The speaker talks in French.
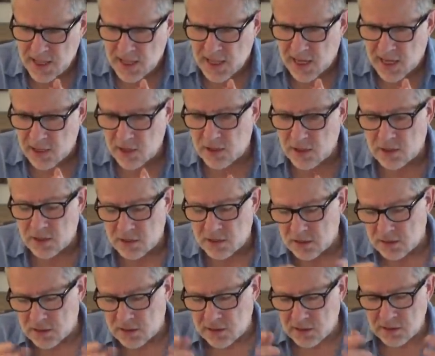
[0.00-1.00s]
Alors,
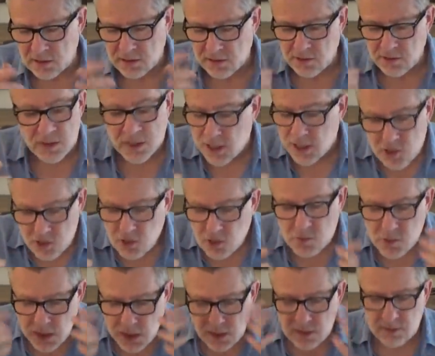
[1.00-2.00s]
une
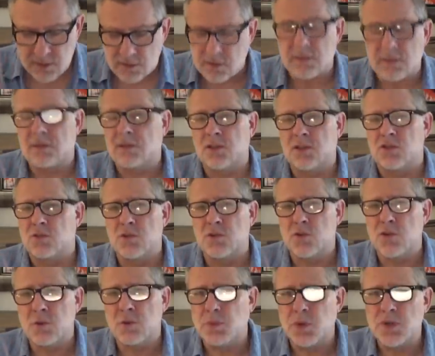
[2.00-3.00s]
question que je me
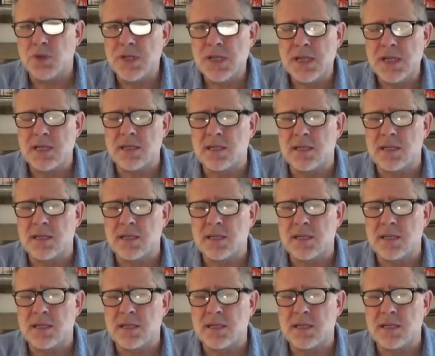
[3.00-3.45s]
suis posée,